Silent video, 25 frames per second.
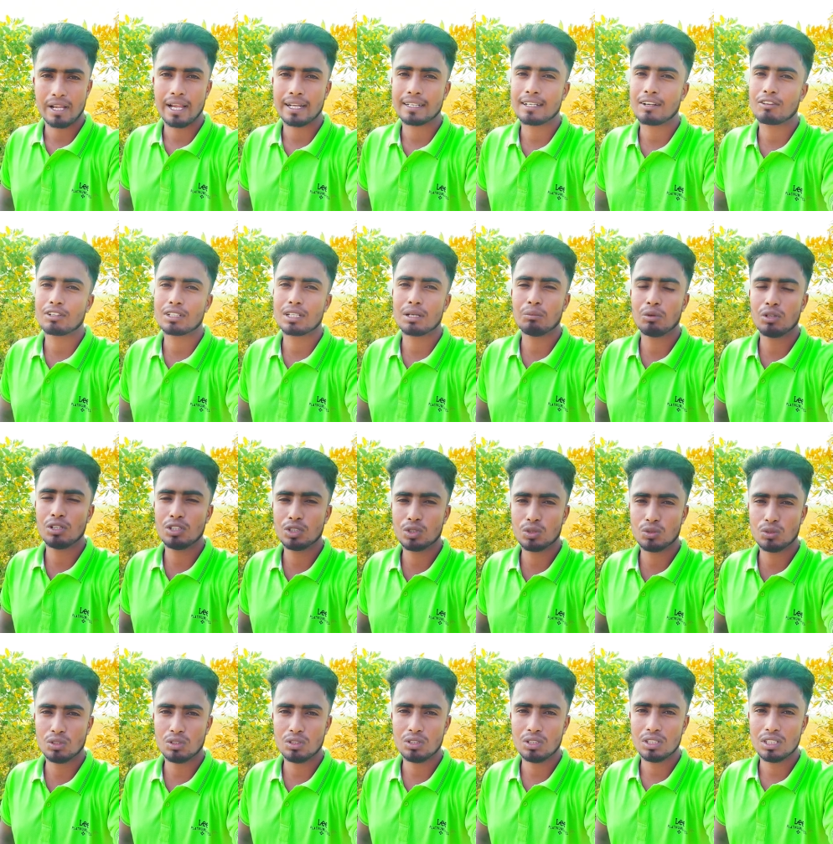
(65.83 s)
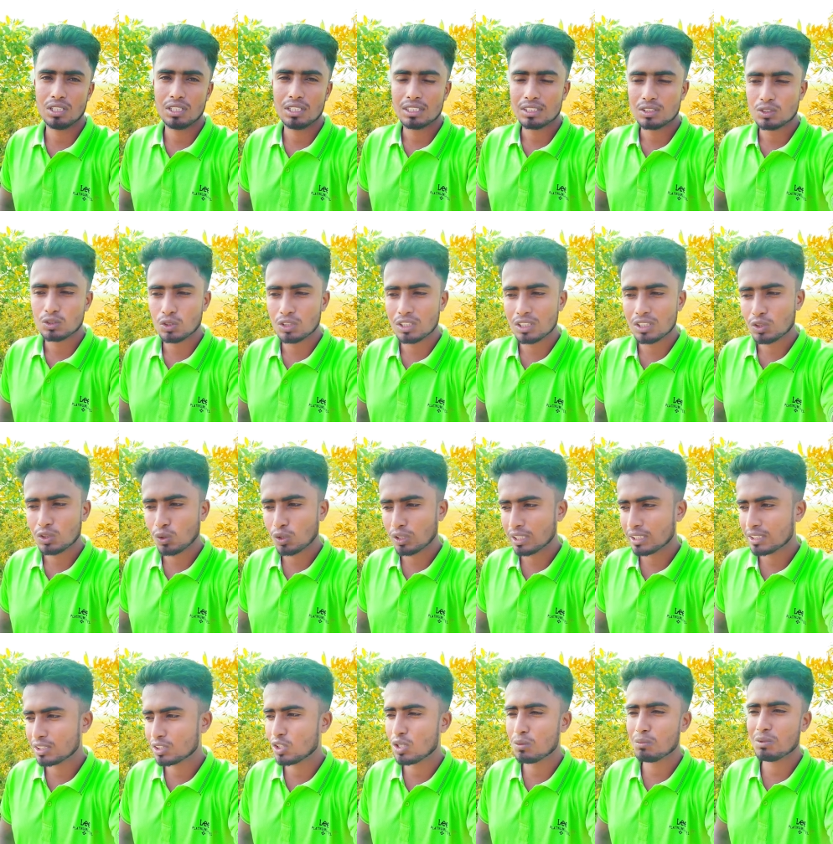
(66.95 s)
একটা কথা বলি শুনো যদি
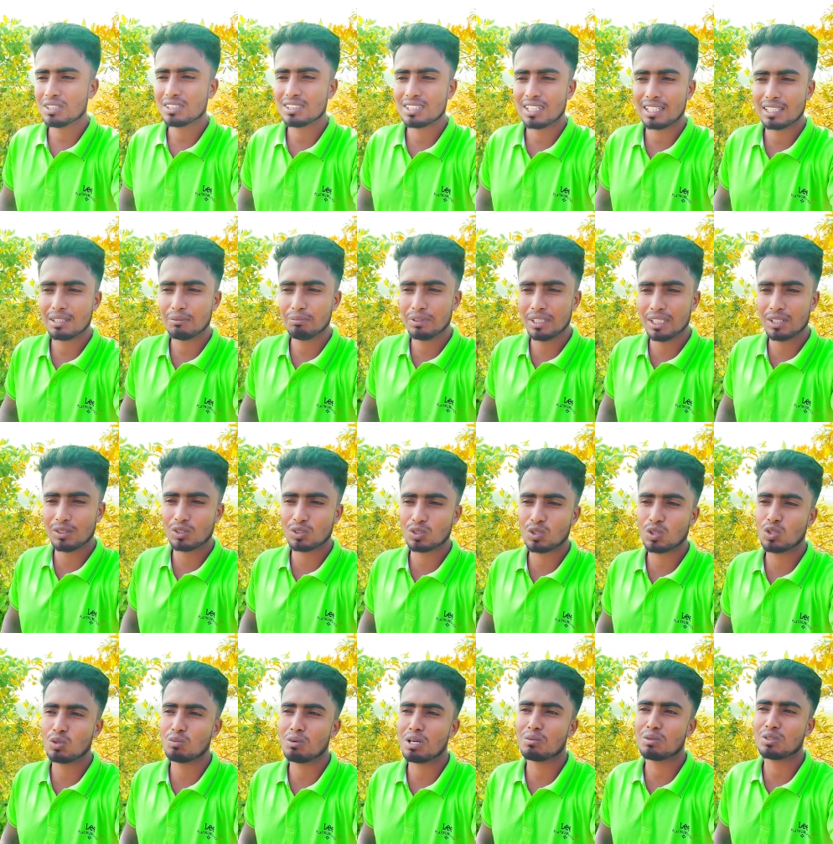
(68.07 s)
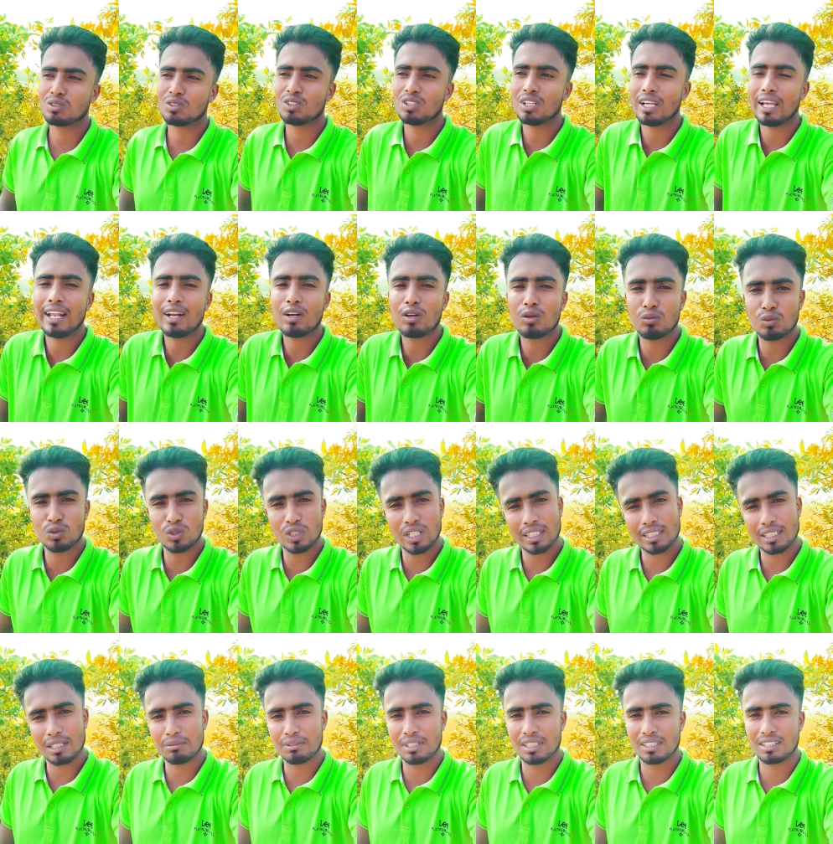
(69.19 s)
সঠিক সময় সাকিব বিয়ে করতো তোমার মতন এরকম দুই
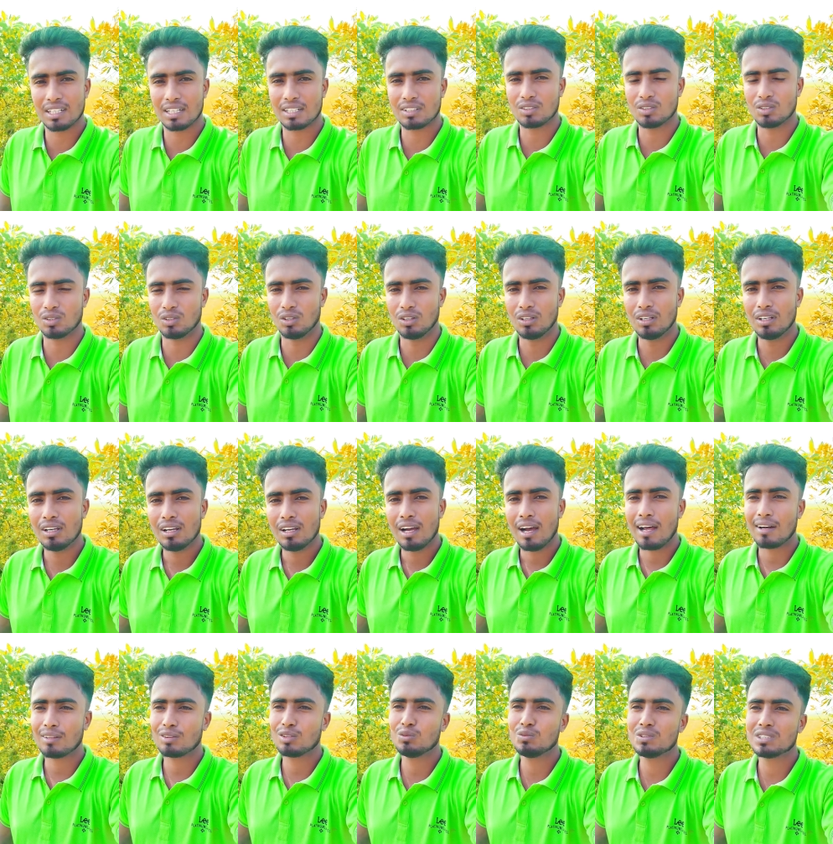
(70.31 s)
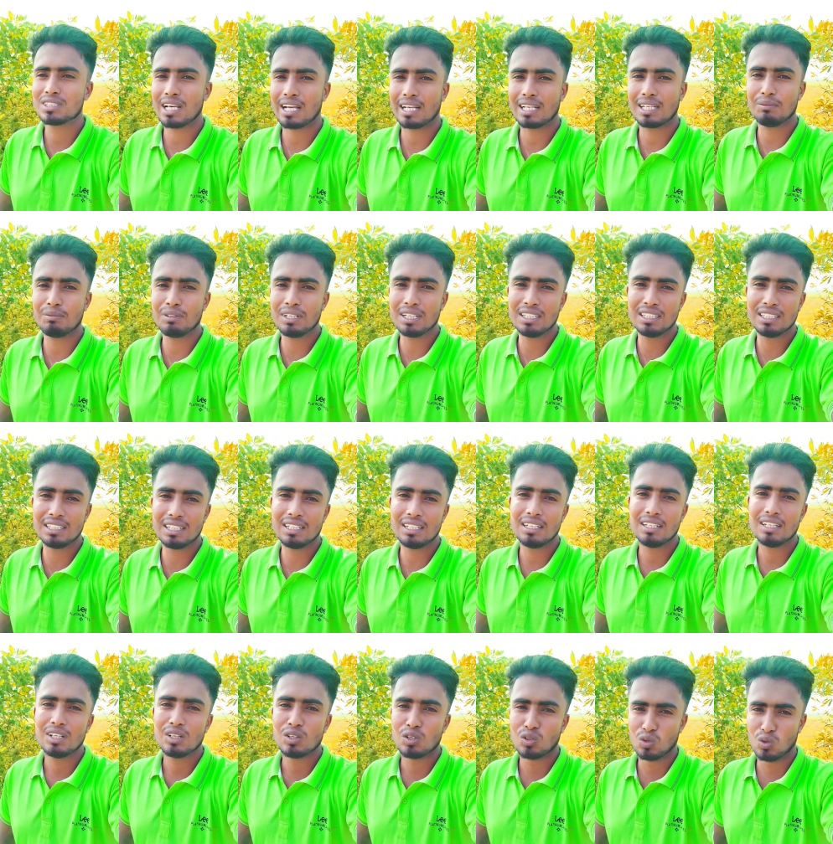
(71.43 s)
একটা মেয়ে থাকতো আর তুমি সাকিবরে নিয়ে
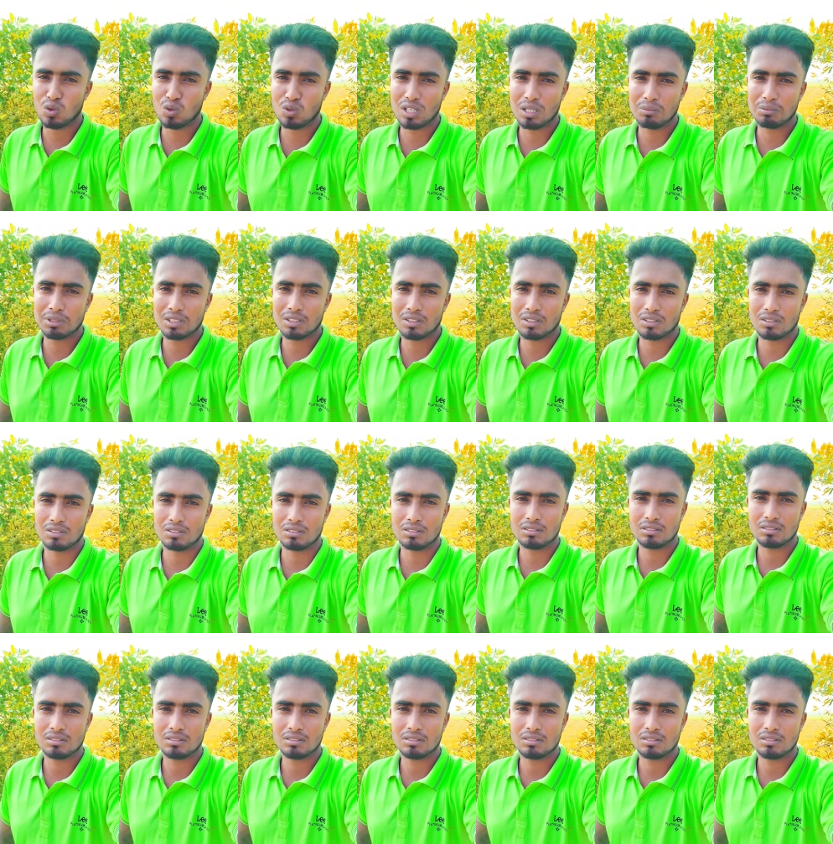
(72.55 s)
নোংরামি করো